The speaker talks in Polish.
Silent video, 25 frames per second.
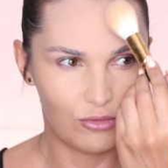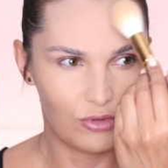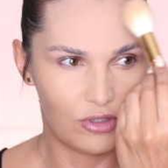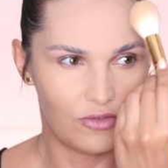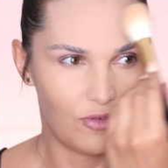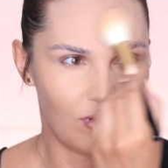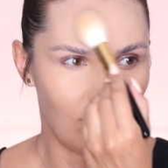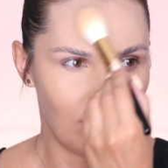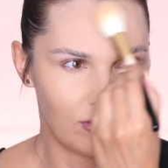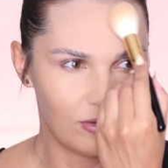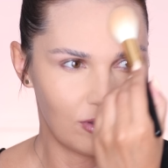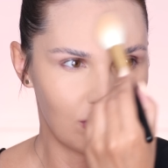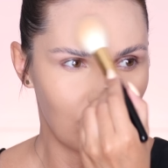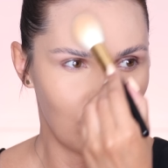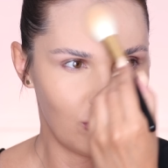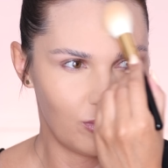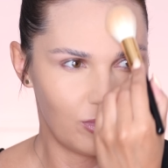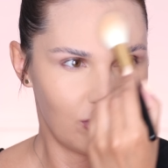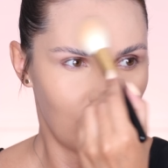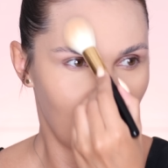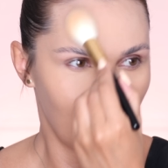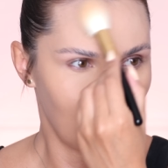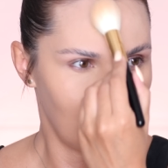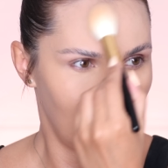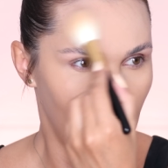utrwalone, to
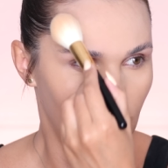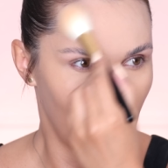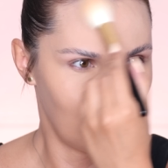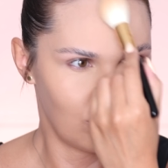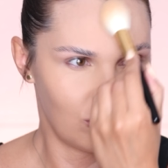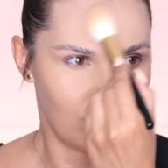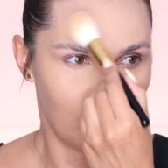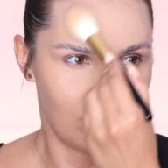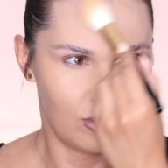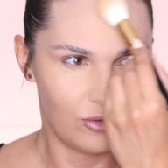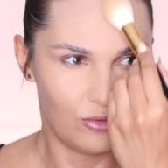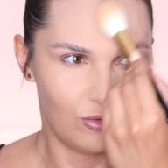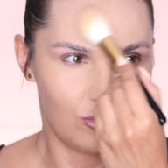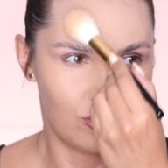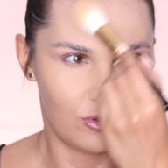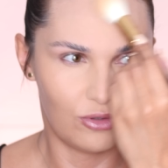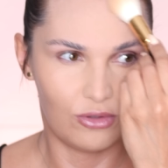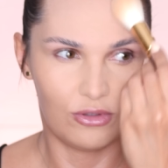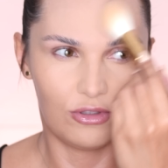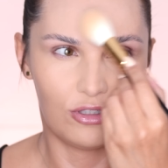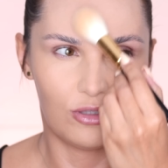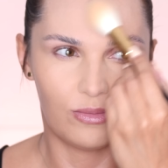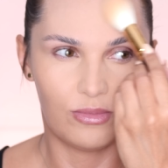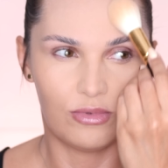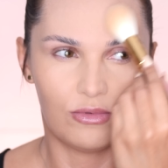dopiero wtedy możemy
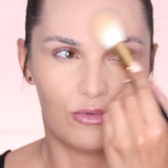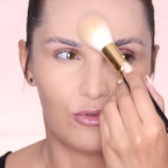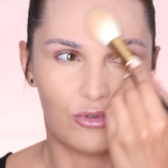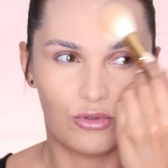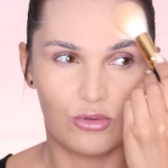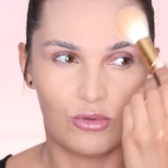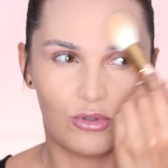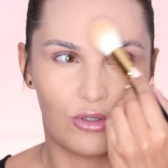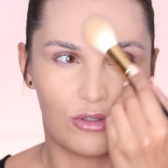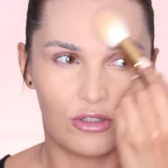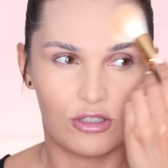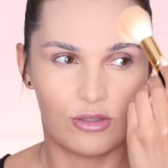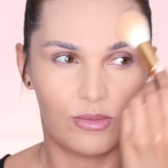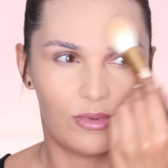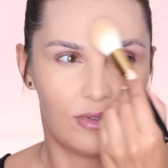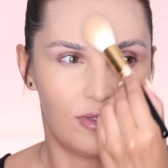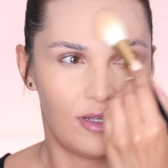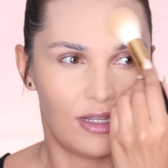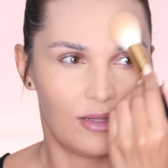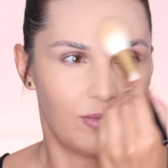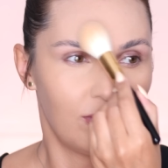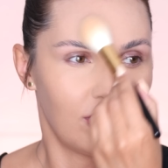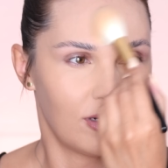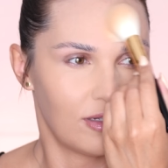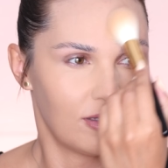usunąć sobie, usunąć sobie
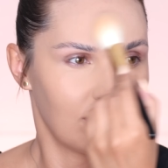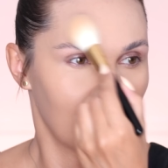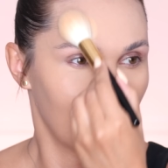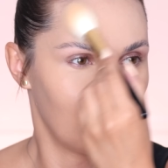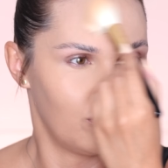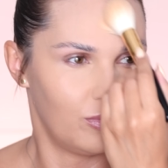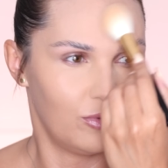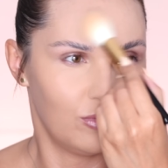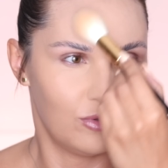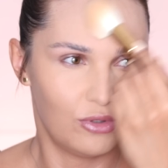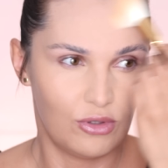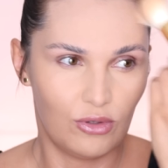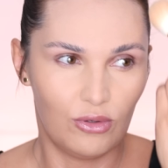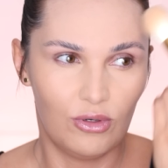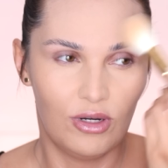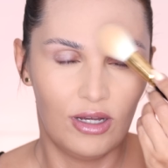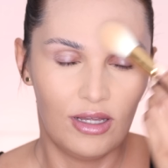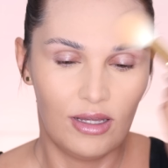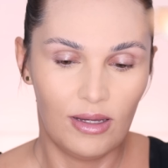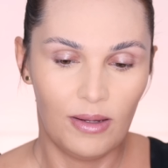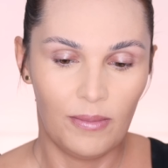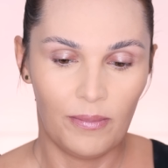nadmiar tego pudru.